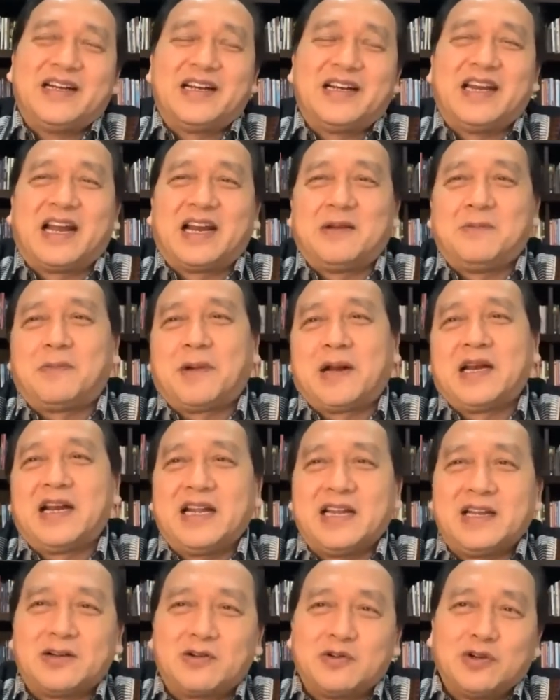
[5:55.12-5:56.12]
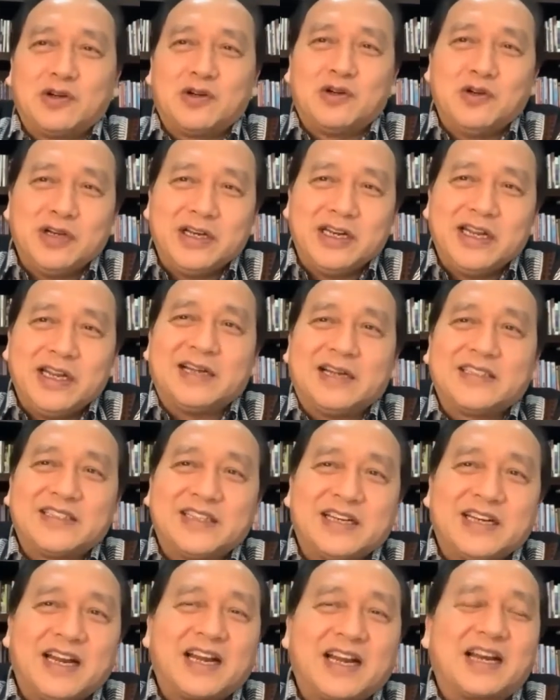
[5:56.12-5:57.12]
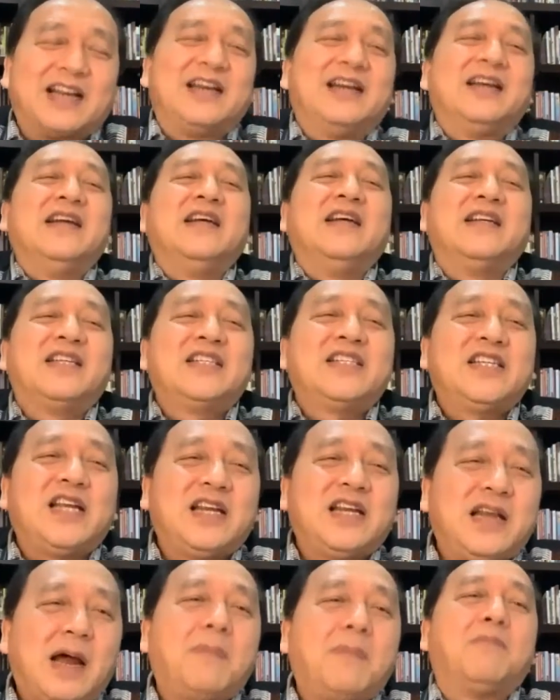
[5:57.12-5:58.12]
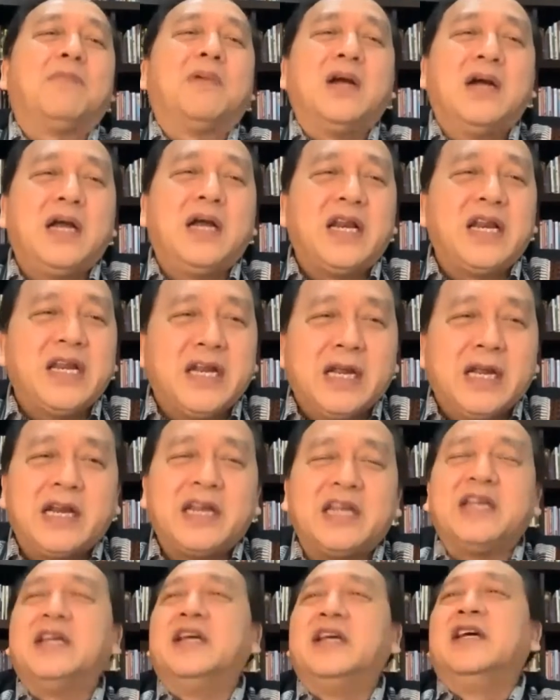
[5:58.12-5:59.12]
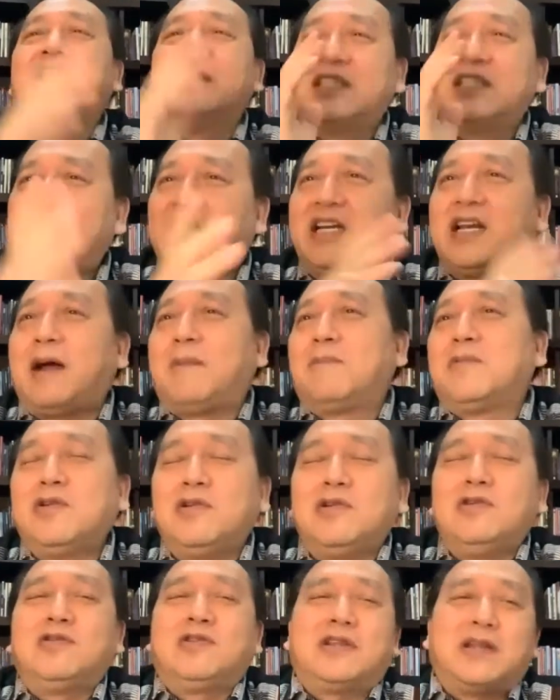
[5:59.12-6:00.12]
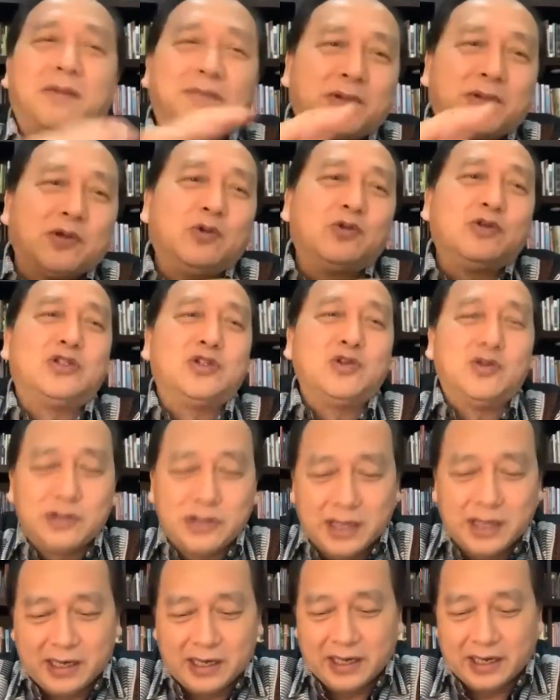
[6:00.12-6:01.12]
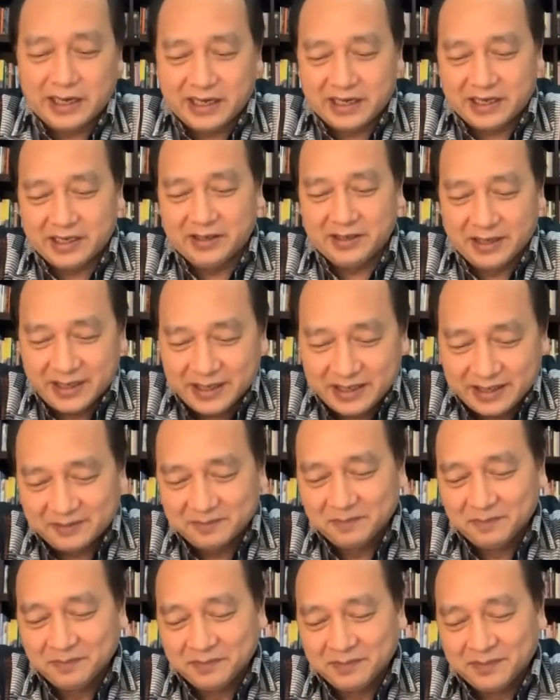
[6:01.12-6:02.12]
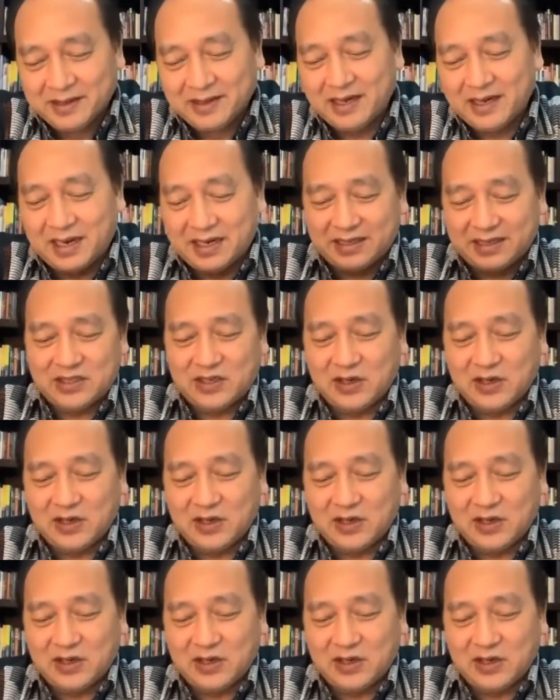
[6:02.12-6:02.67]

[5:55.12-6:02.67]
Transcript: Daripada ikut dunia, saudara, sedap ngeri-ngeri. Sedap dulu tapi ujungnya ngeri. ya. Nah,